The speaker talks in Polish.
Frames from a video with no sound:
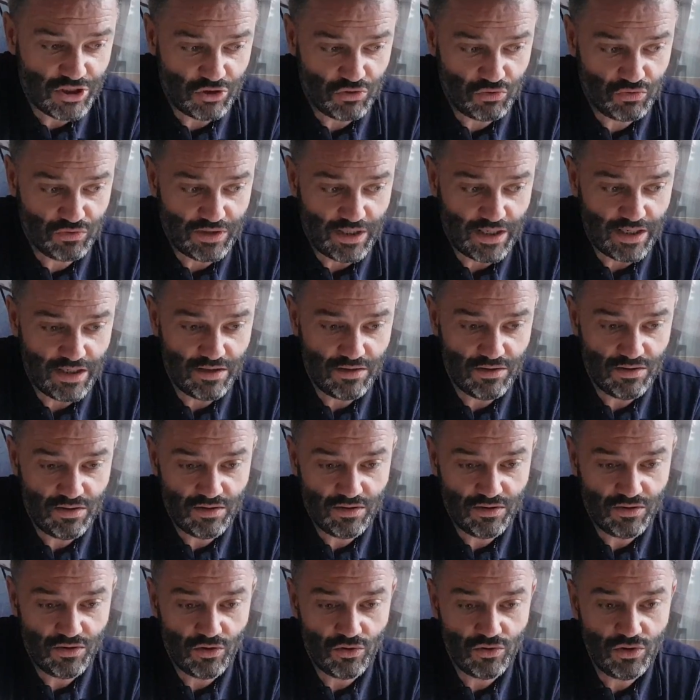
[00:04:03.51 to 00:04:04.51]
tutaj
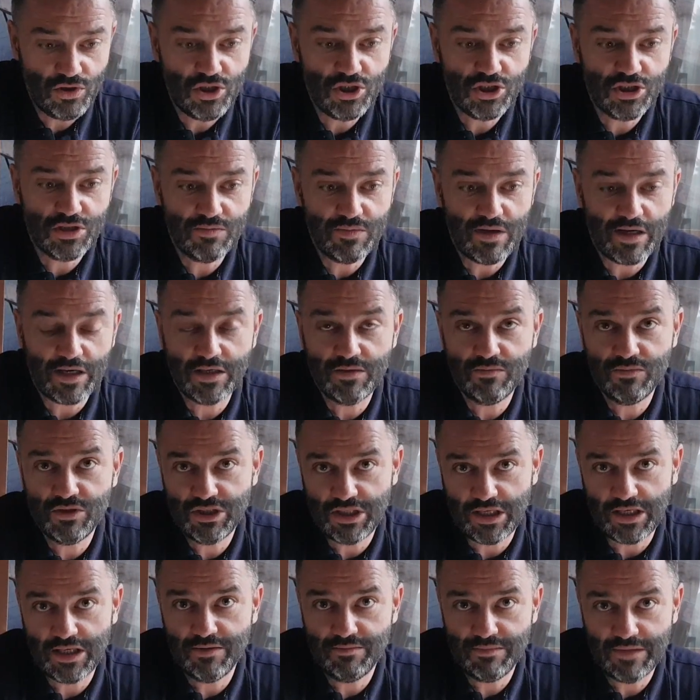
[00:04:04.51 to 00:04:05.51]
no, niczym jakimś
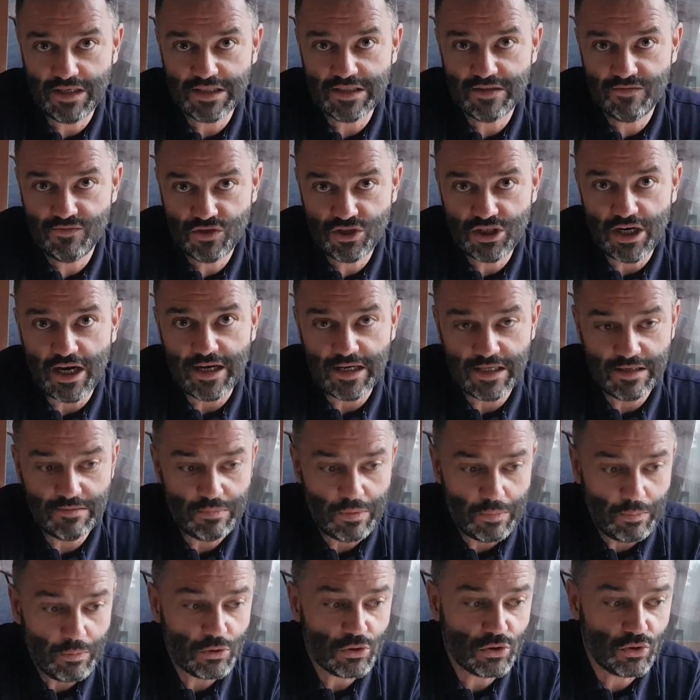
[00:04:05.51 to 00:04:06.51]
takim nadzwyczajnym.
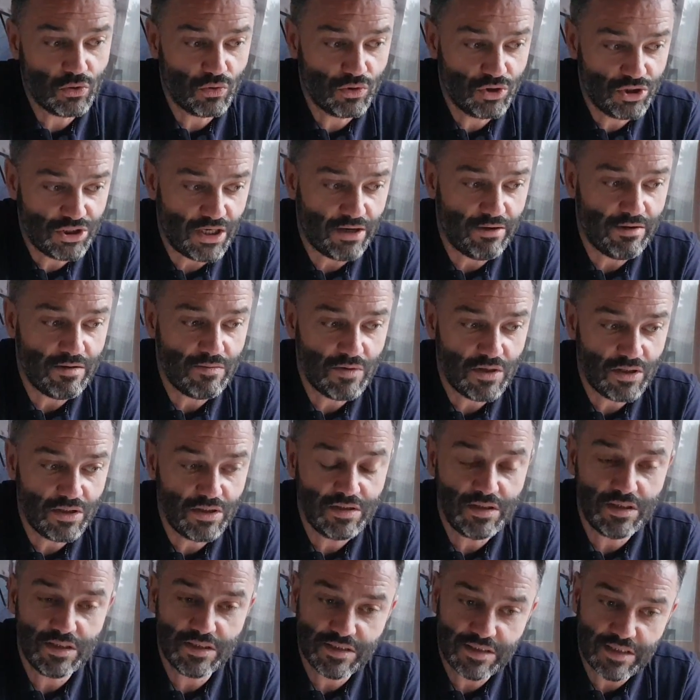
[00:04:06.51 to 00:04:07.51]
Po prostu chciałem
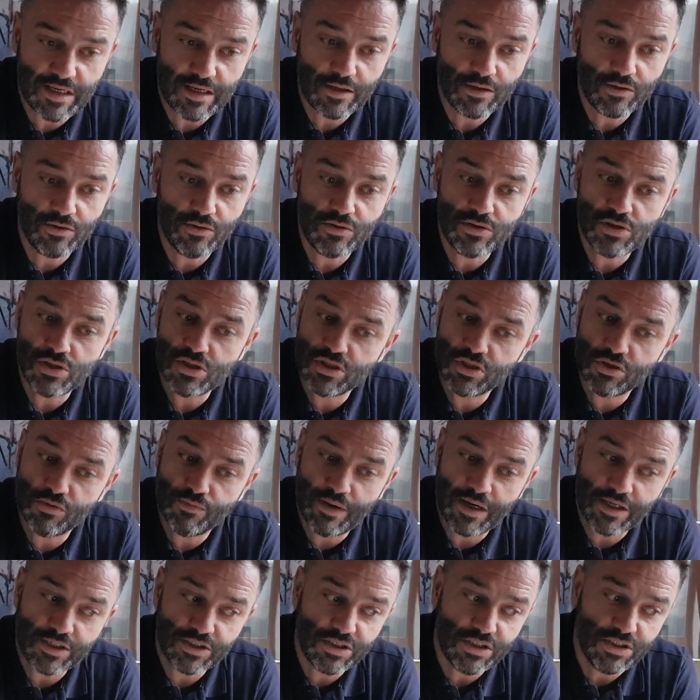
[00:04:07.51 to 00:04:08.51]
jedynie zerknąć i
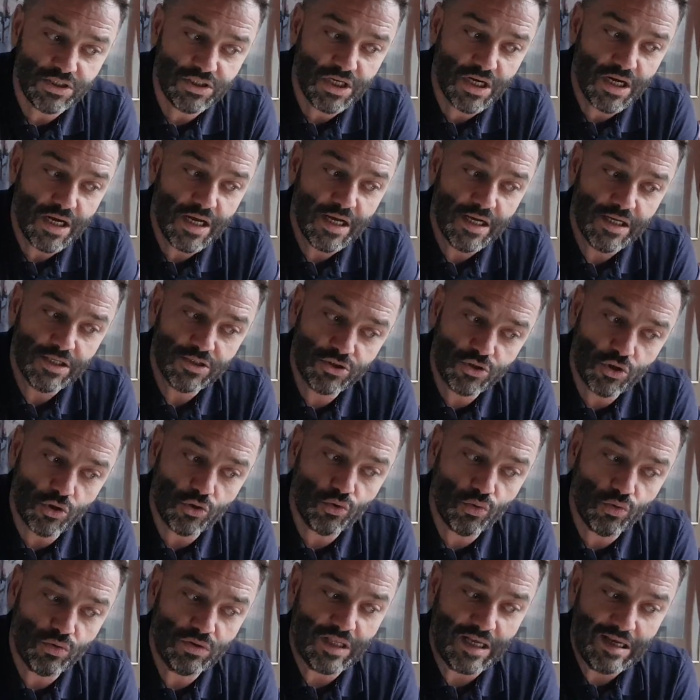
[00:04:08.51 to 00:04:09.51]
zobaczyć, co
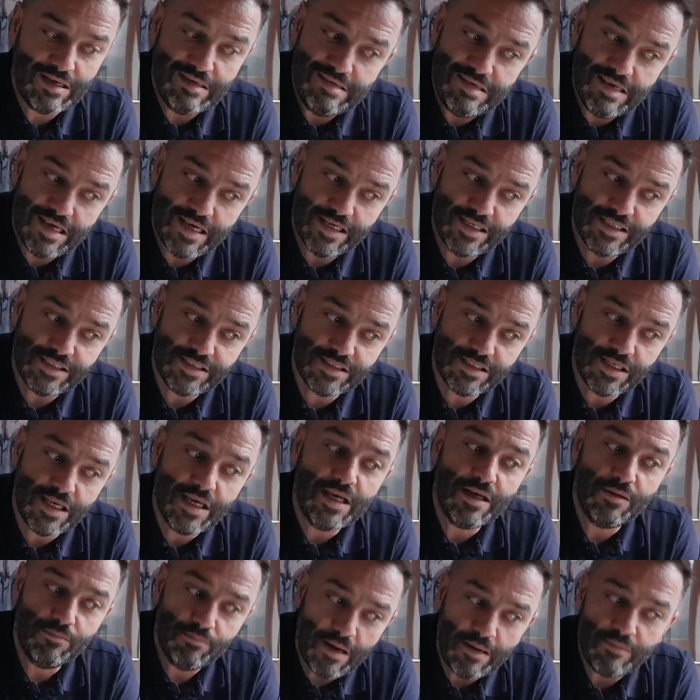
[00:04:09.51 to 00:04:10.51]
tutaj jest.
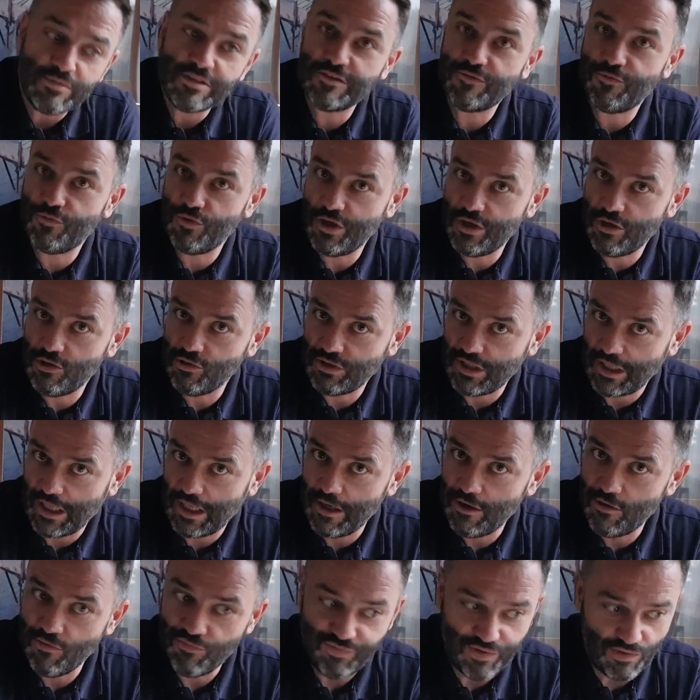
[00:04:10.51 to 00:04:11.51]
Mam swojego
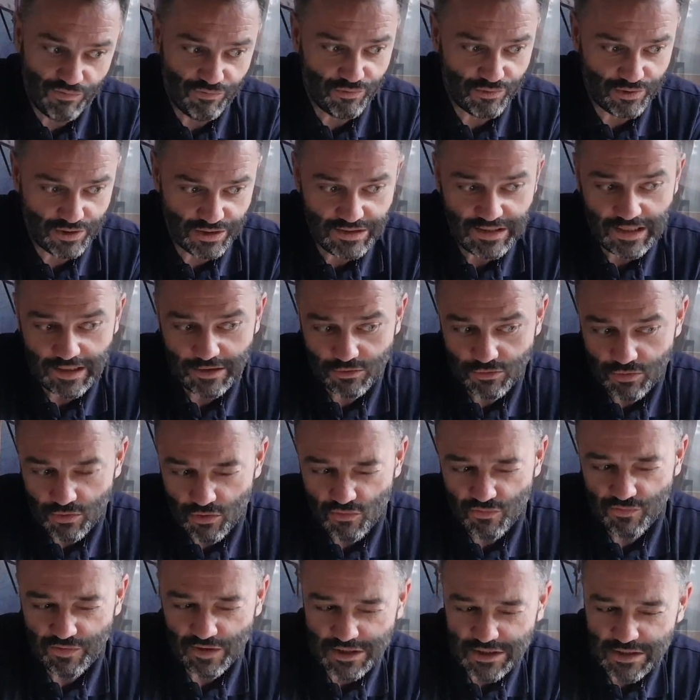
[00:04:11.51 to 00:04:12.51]
takiego faworyta, który
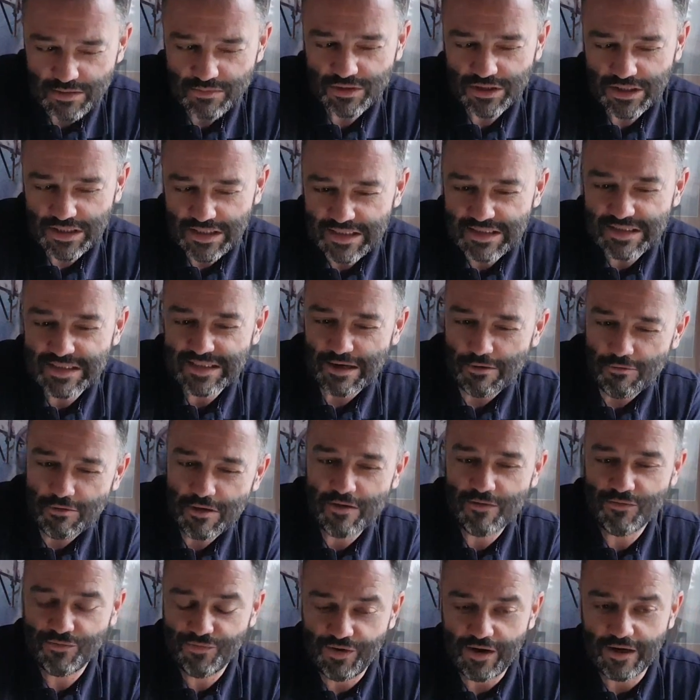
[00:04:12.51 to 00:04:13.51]
uważam, że jest
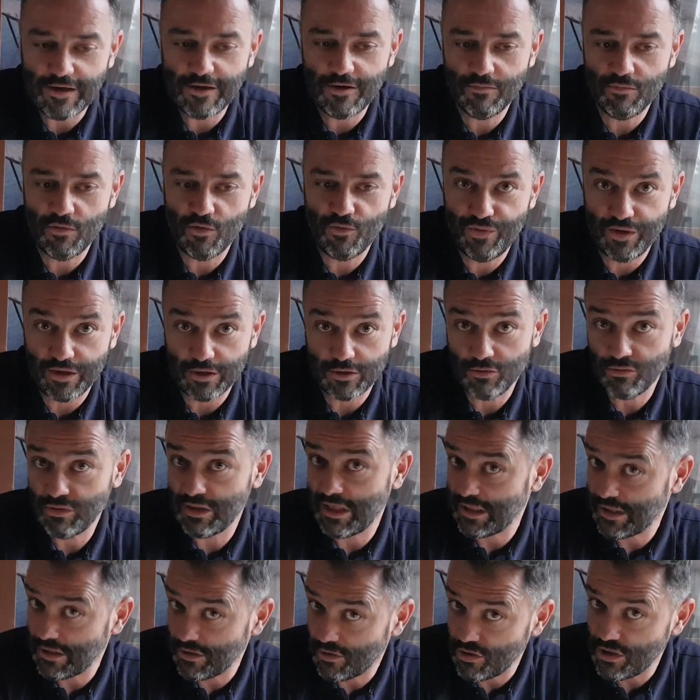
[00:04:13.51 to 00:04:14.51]
całkiem fajną ofertą.
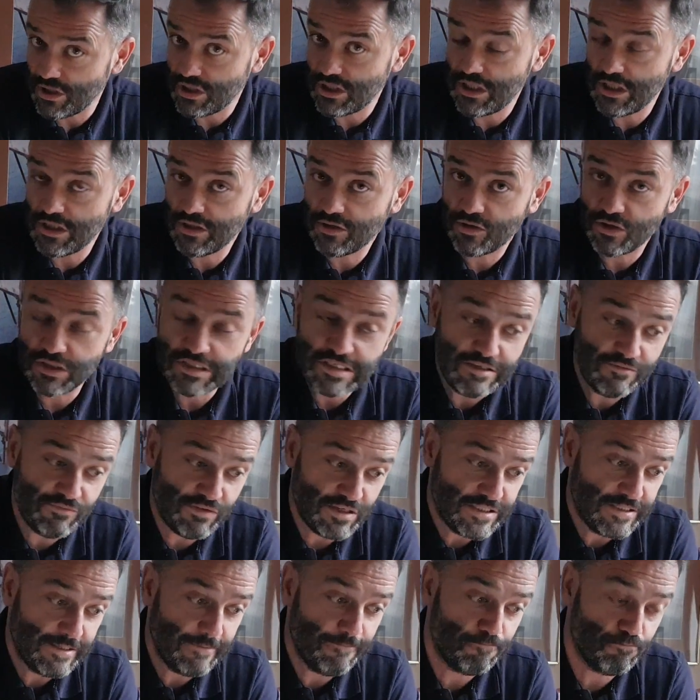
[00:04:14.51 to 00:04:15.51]
Dlatego jeśli ktoś z
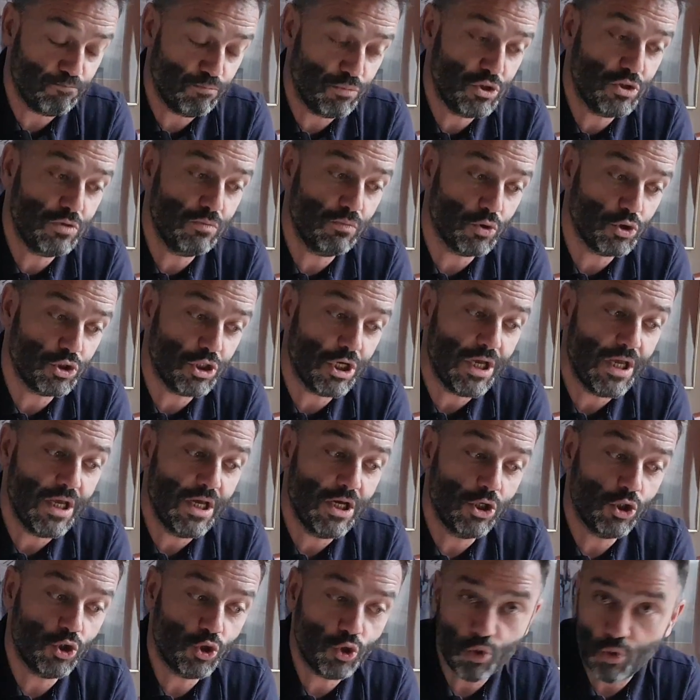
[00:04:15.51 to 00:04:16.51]
Was być może
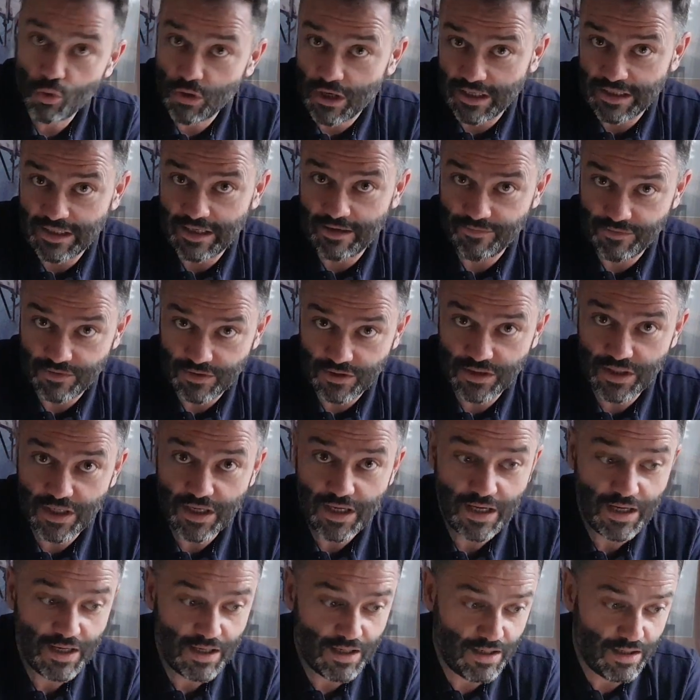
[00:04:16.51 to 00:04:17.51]
szuka nawet
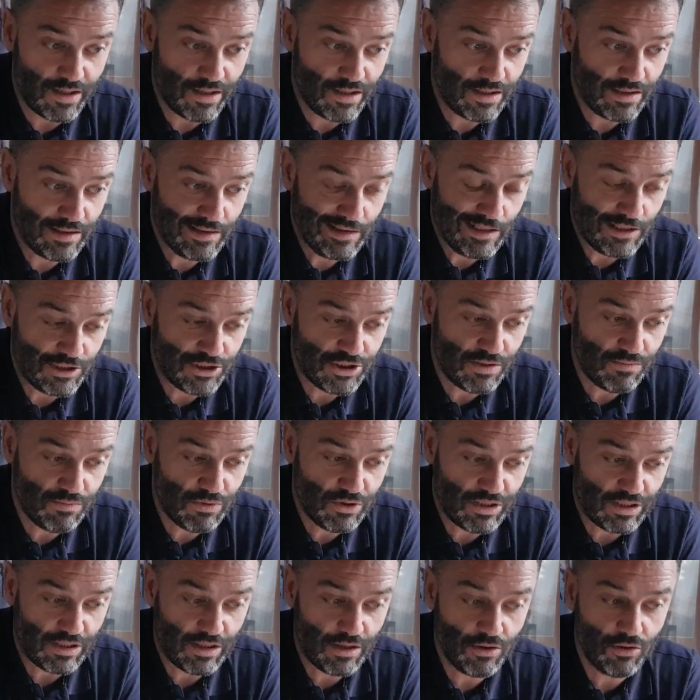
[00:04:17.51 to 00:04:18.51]
e, dla siebie
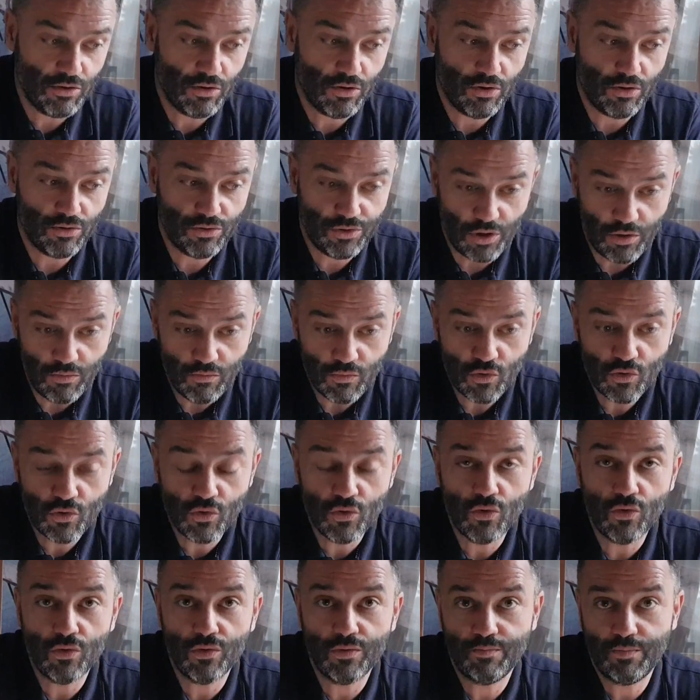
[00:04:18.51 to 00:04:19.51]
takiego
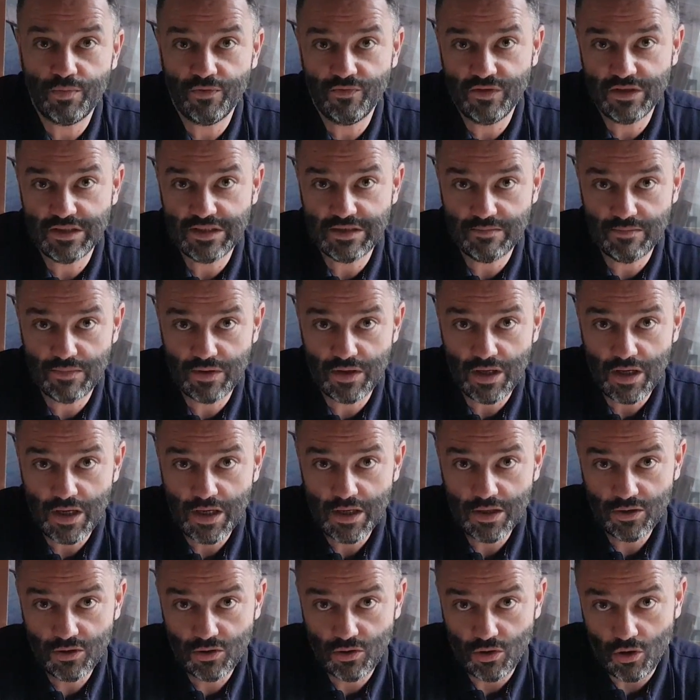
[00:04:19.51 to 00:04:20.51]
domku, powiedzmy,
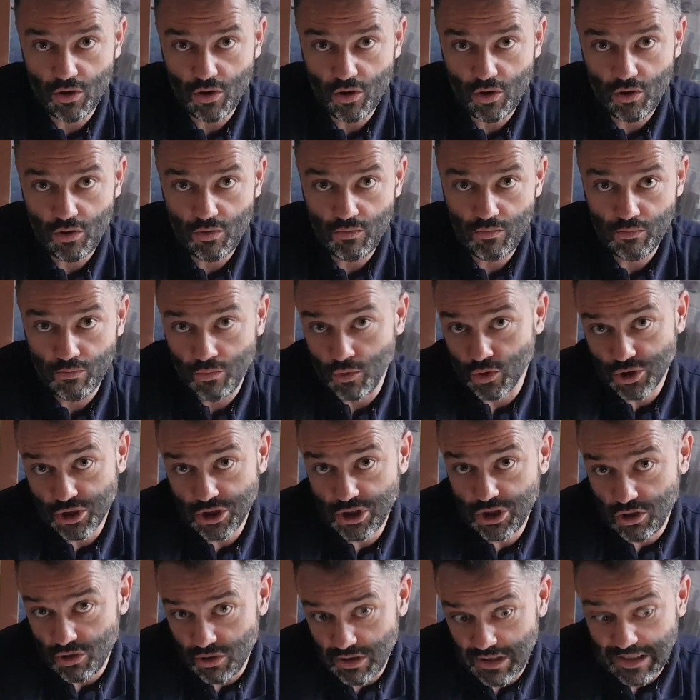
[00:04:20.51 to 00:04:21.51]
to może
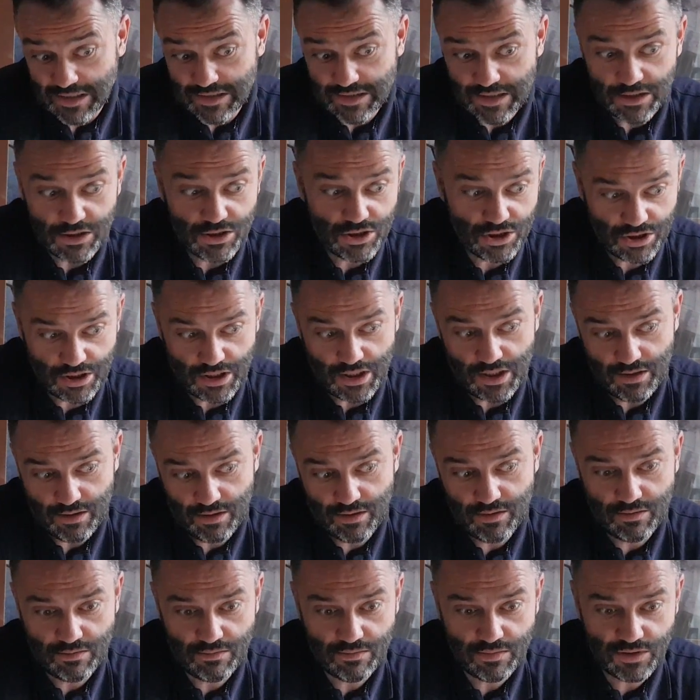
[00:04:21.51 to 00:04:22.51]
się okazać, że
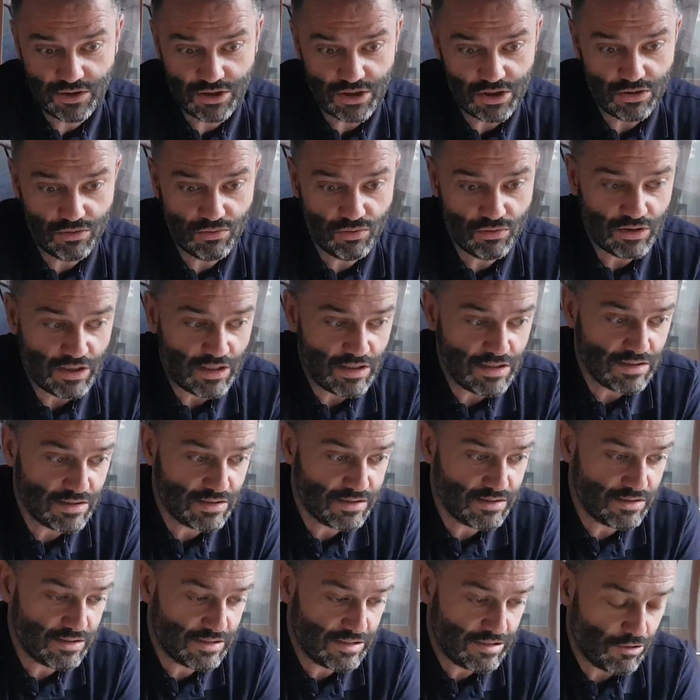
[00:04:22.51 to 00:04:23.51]
gdzieś tutaj
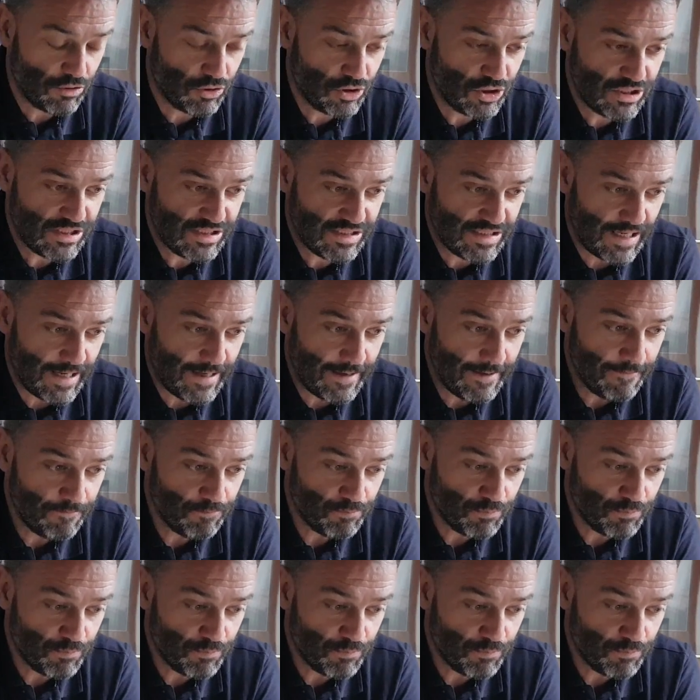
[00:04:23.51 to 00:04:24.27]
skorzysta.